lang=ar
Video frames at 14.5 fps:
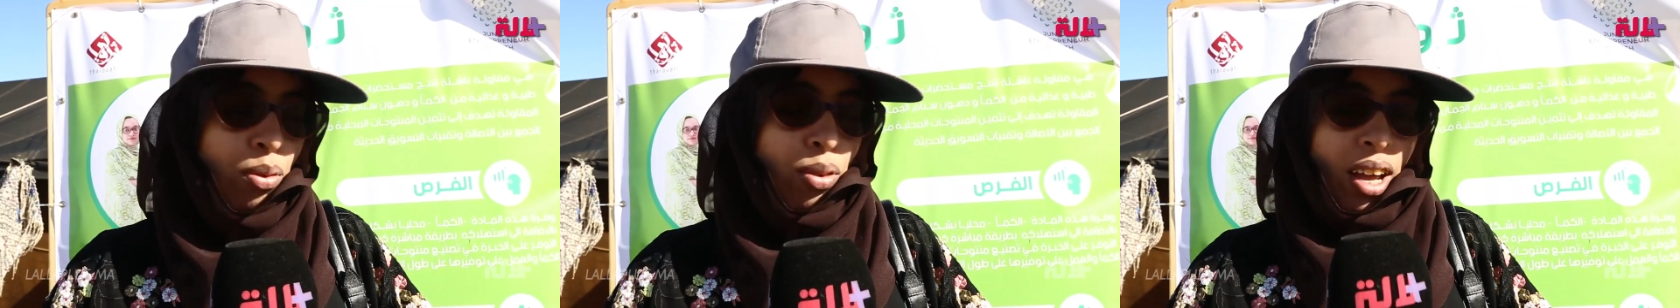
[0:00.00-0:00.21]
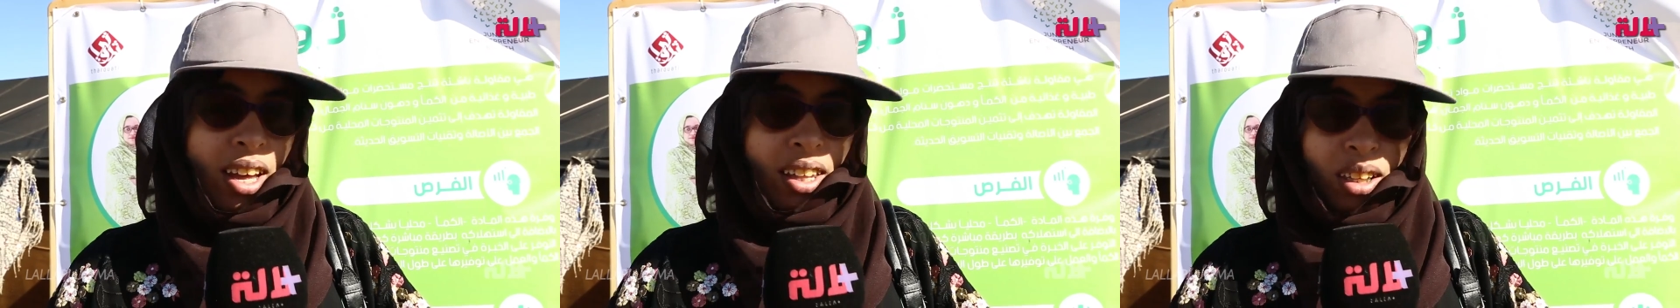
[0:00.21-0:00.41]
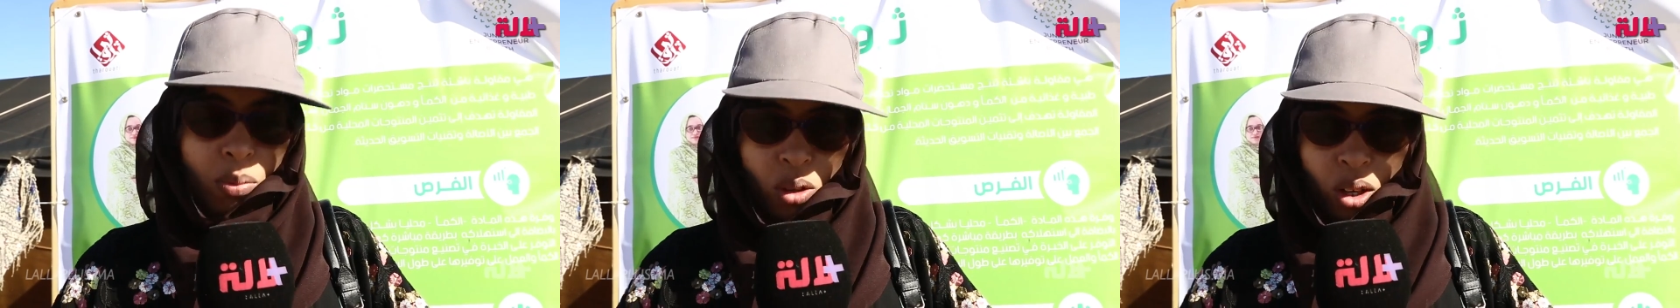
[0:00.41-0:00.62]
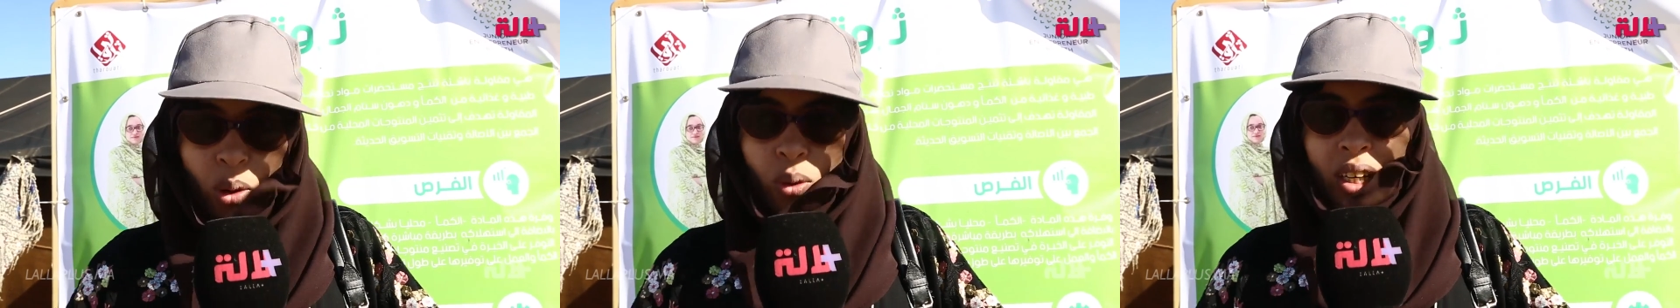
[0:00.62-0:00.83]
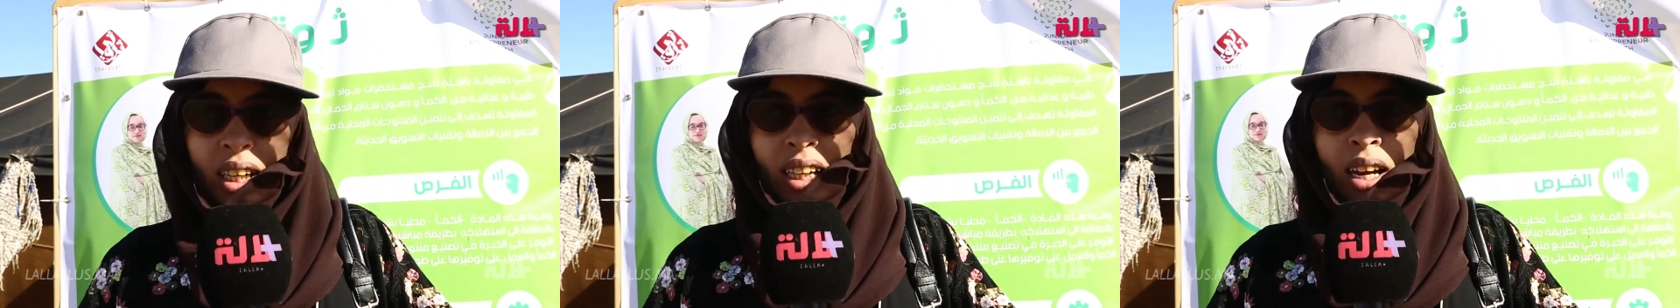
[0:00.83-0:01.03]
فهذه
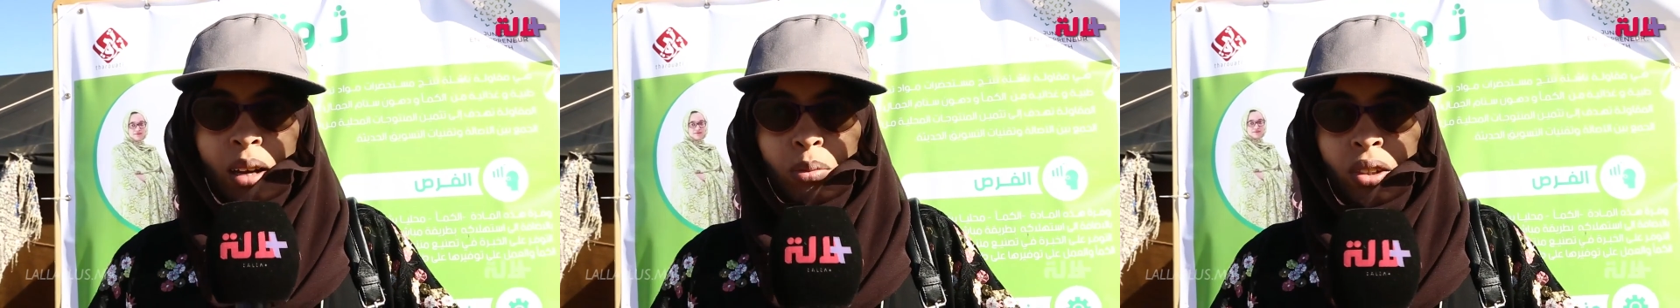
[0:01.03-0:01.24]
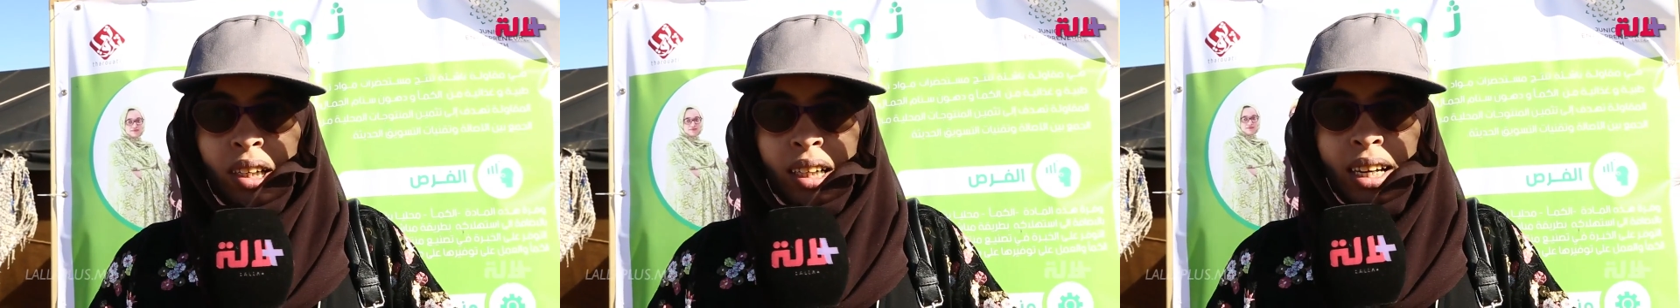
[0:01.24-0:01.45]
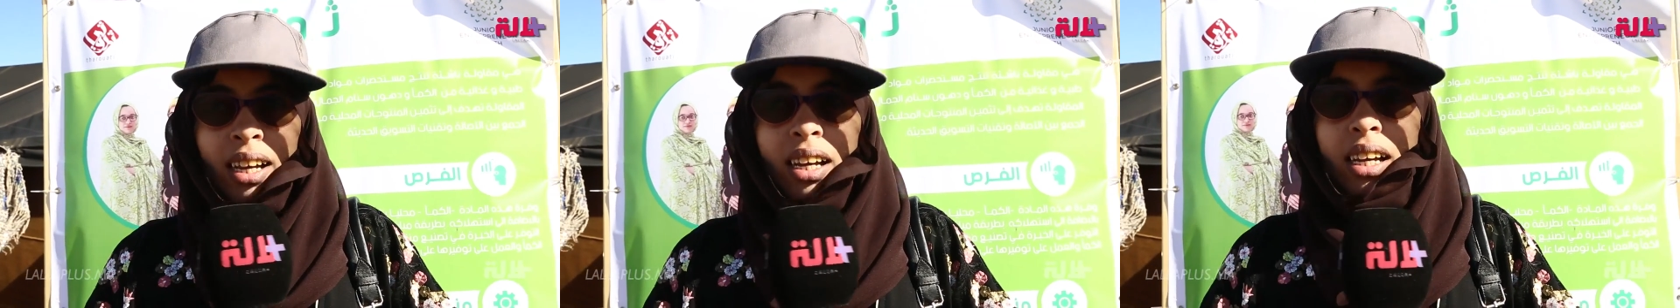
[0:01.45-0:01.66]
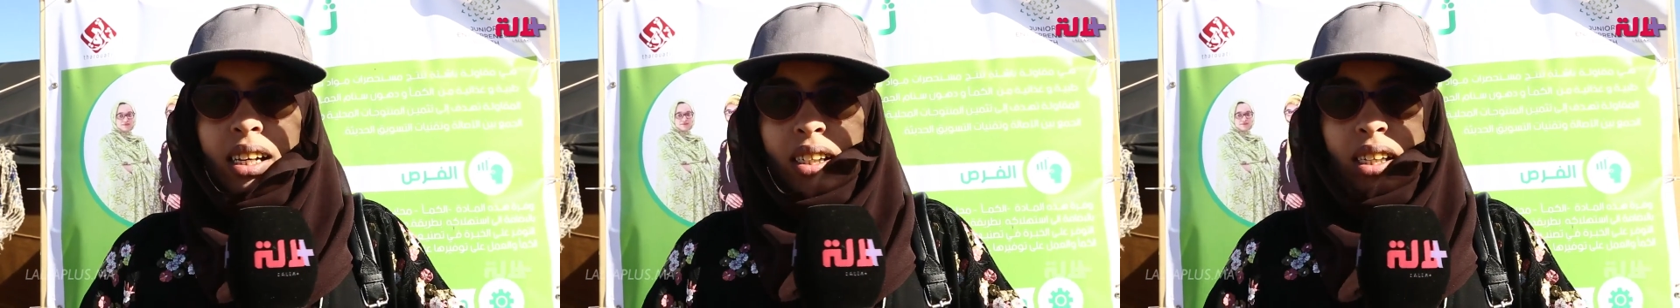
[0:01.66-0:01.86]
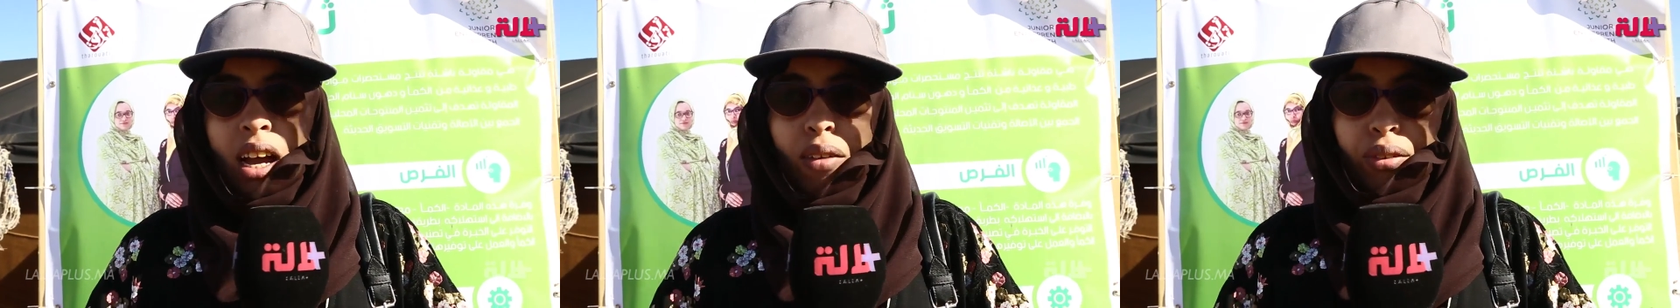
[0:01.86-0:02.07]
المكونات الحمد لله
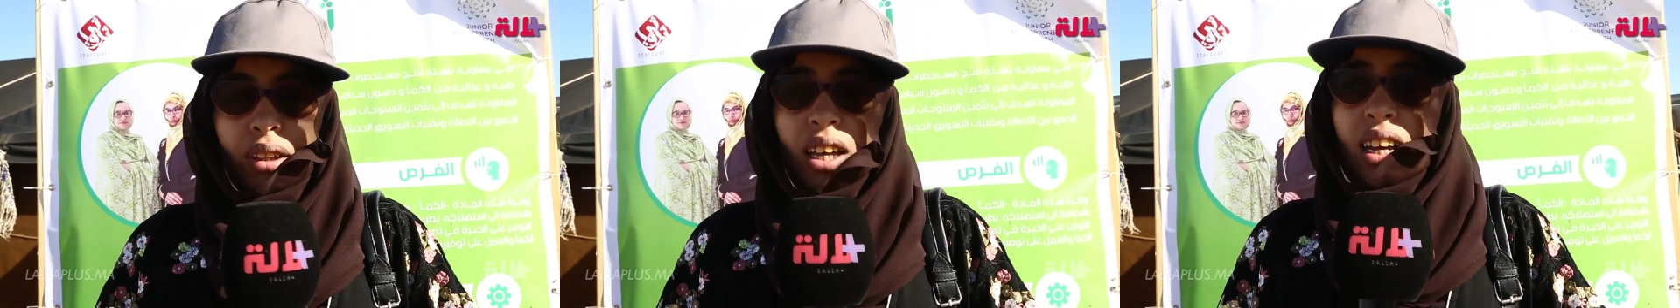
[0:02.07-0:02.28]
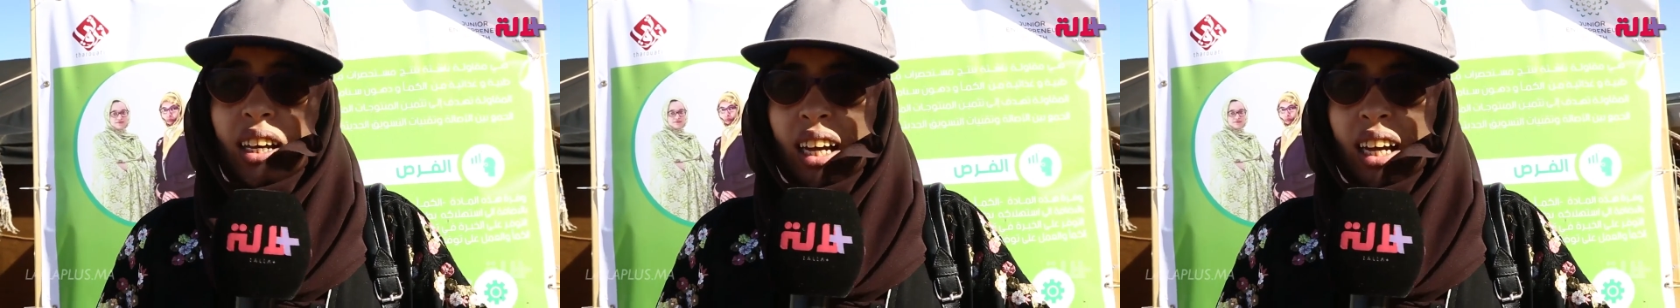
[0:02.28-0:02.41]
تحافظ